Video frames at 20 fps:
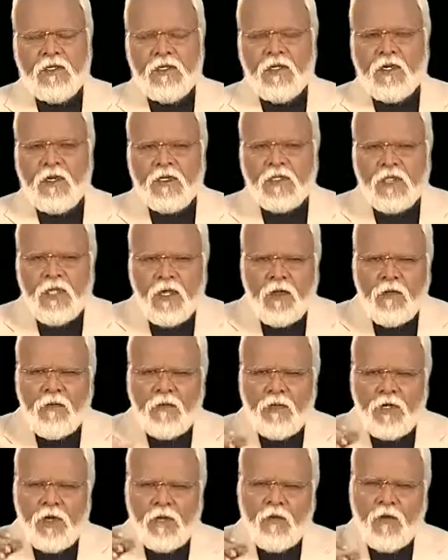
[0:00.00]
நீங்கள்
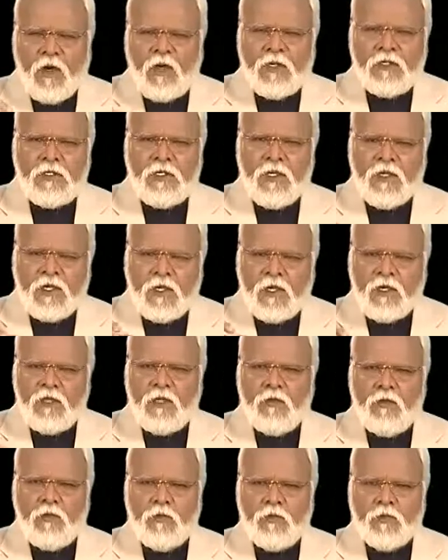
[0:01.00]
தேவனுடைய வார்த்தையை
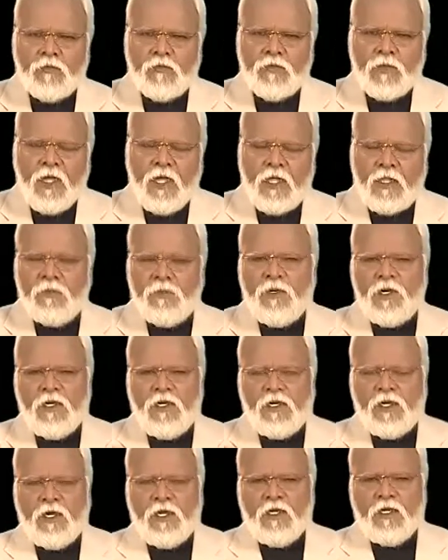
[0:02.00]
கற்கவும் அதன்படி
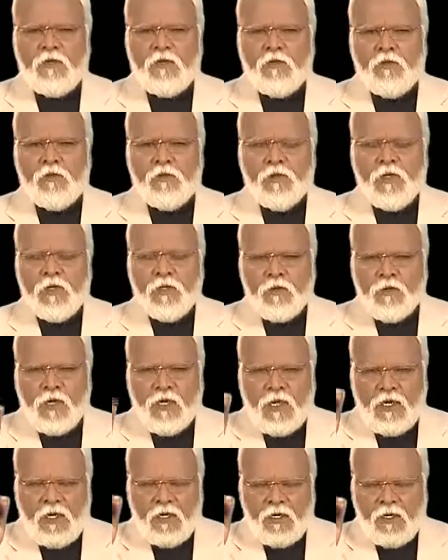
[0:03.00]
நடக்கவும்
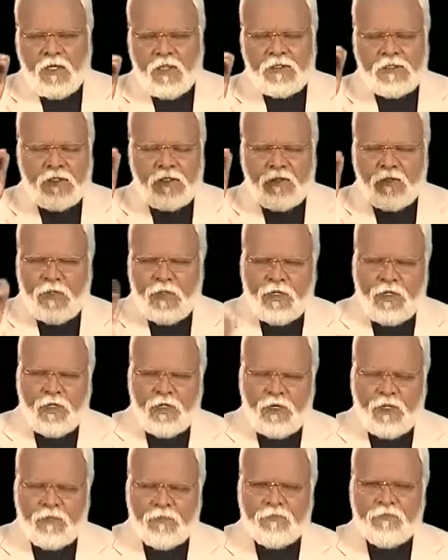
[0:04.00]
உங்களை நான்
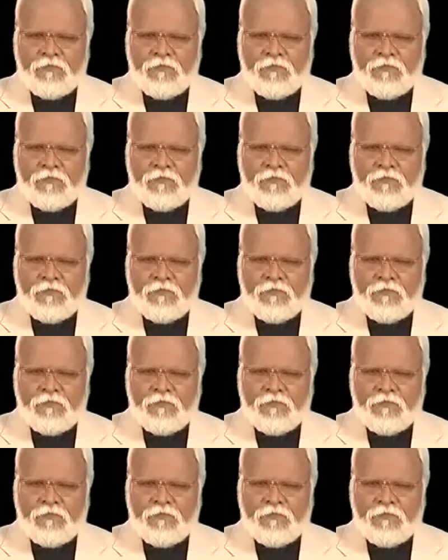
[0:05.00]
ஆசீர்வதிக்கிறேன்